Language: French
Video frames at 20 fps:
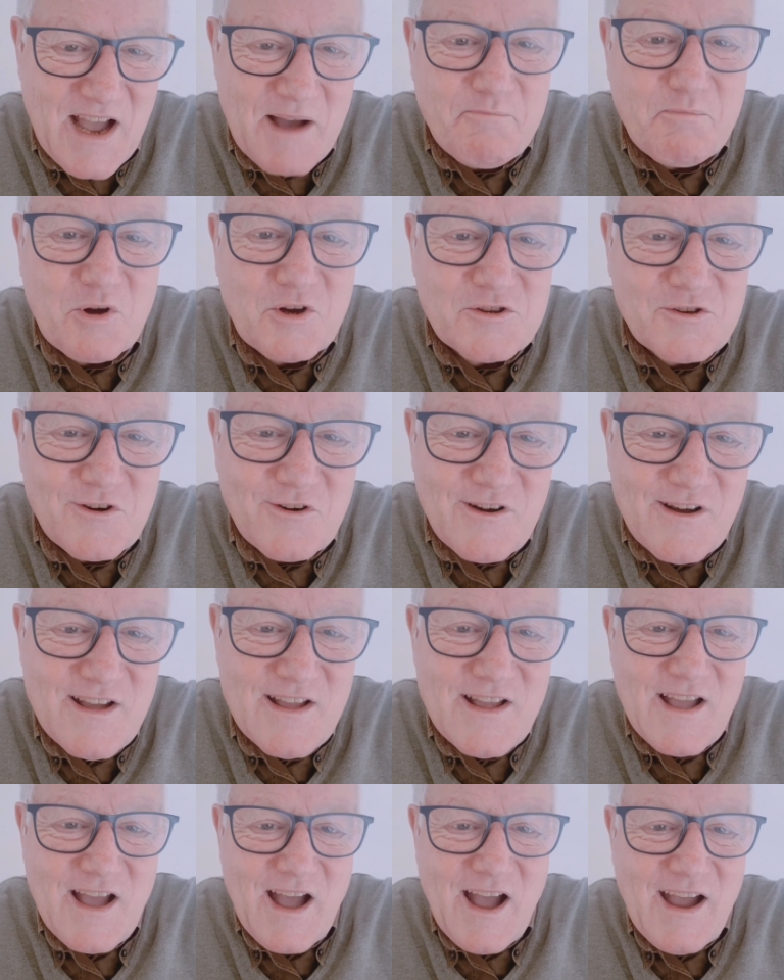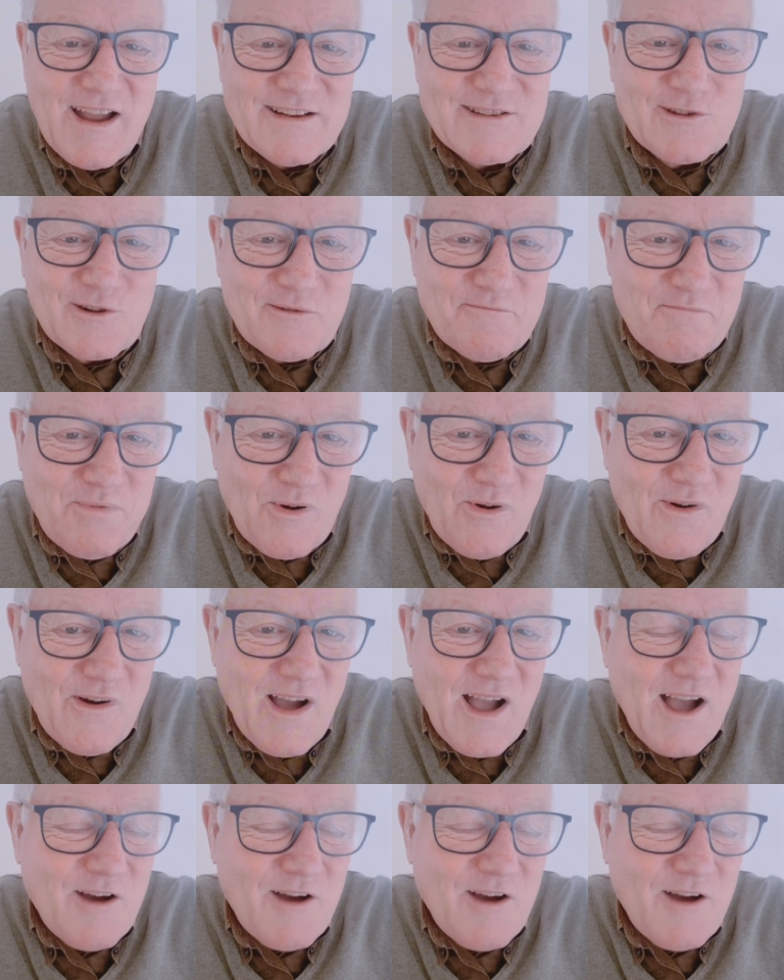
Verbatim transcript: Apprenons à être bons, à